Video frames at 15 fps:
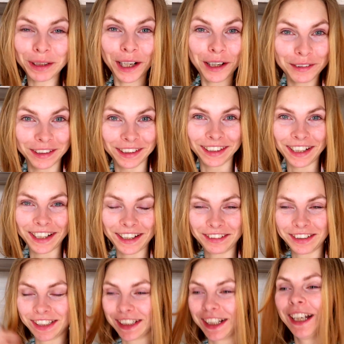Правда,
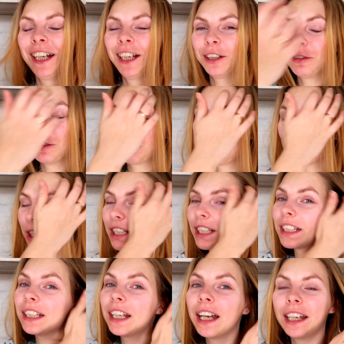нравится. Ну вот после
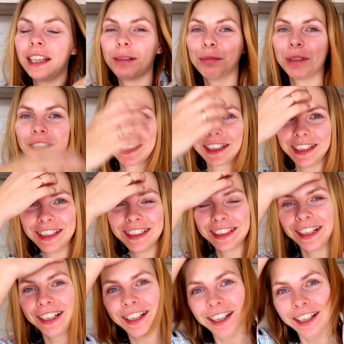сна именно,
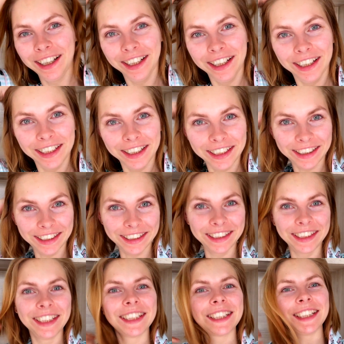знаете. А,
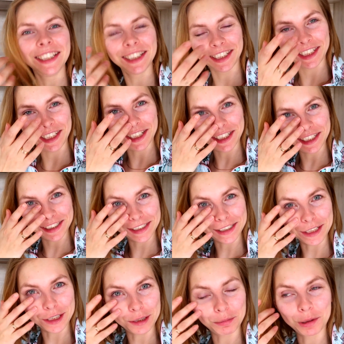не синяки,
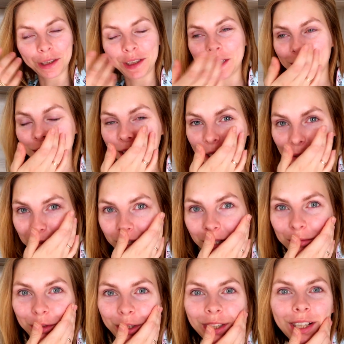естественно, под глазами,
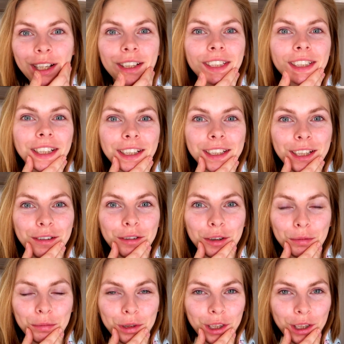а мне нравится, когда
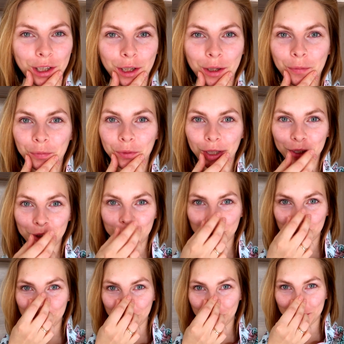вот у меня
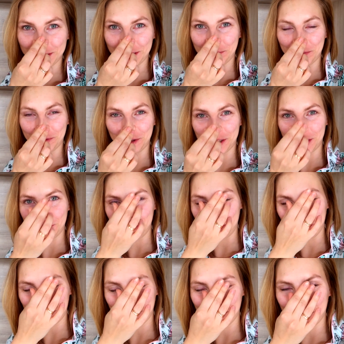чуть нос опухший,
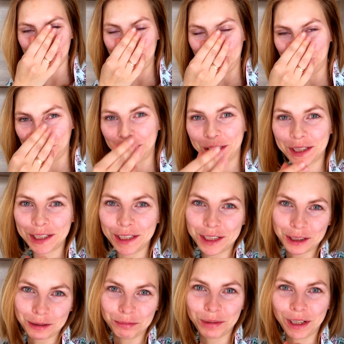потому что он у меня обычно
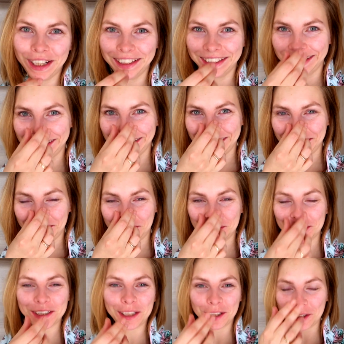слишком маленький, а
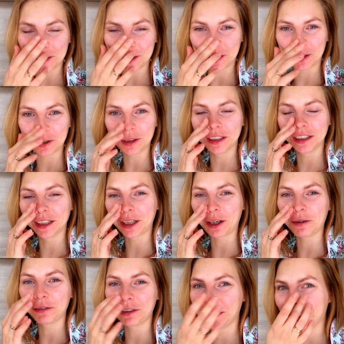такой становится круглый,
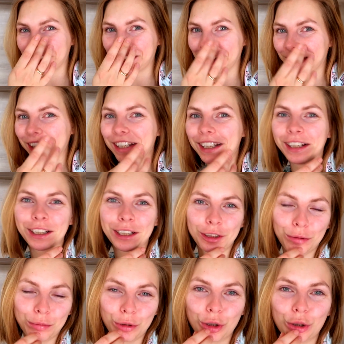ровненький.
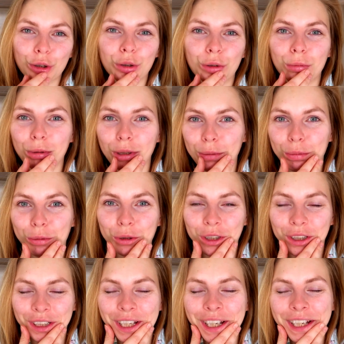Когда у меня чуть губы опухшие.